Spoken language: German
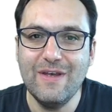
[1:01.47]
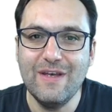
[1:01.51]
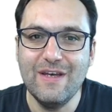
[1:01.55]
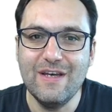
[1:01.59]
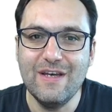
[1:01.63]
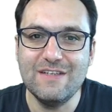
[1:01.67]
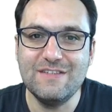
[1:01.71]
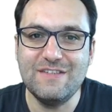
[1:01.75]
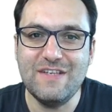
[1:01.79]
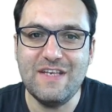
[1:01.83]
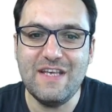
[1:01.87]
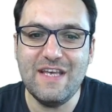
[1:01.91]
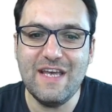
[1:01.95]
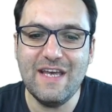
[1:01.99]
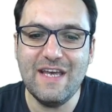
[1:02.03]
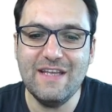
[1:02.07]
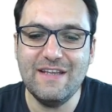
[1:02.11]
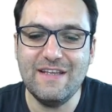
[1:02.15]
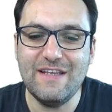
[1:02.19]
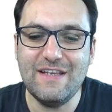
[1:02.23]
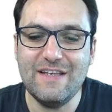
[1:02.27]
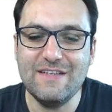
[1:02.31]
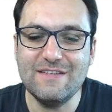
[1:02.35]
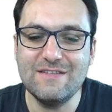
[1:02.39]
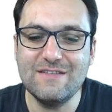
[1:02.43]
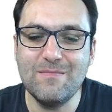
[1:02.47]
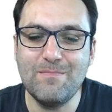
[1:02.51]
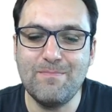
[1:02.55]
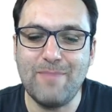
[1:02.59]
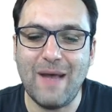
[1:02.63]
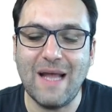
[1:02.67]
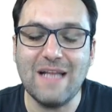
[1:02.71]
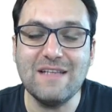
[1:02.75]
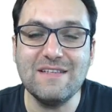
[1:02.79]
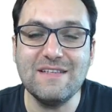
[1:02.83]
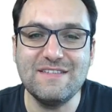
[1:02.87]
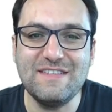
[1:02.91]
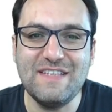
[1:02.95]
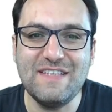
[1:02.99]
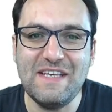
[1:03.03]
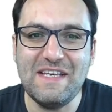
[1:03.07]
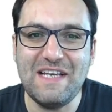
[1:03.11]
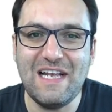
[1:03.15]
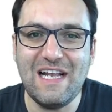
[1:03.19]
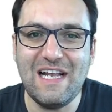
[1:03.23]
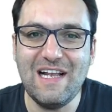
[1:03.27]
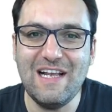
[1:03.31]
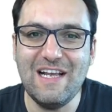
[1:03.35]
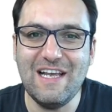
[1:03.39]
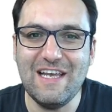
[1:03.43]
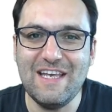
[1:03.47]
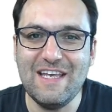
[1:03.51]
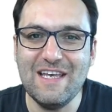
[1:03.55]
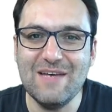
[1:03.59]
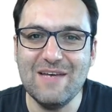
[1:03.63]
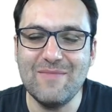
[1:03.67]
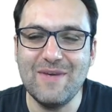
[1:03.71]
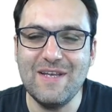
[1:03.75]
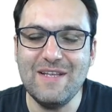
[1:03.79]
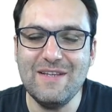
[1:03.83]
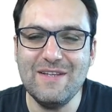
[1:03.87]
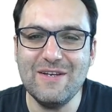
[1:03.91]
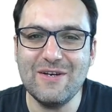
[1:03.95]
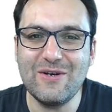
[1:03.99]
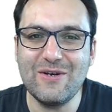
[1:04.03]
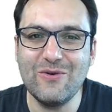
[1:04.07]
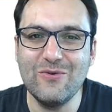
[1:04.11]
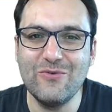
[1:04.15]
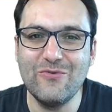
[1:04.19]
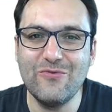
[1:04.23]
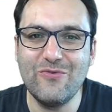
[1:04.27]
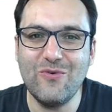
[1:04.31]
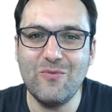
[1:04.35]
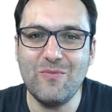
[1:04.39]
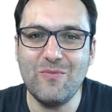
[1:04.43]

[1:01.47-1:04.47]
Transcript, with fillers: Siehe diesen Panziegel hier im Hintergrund von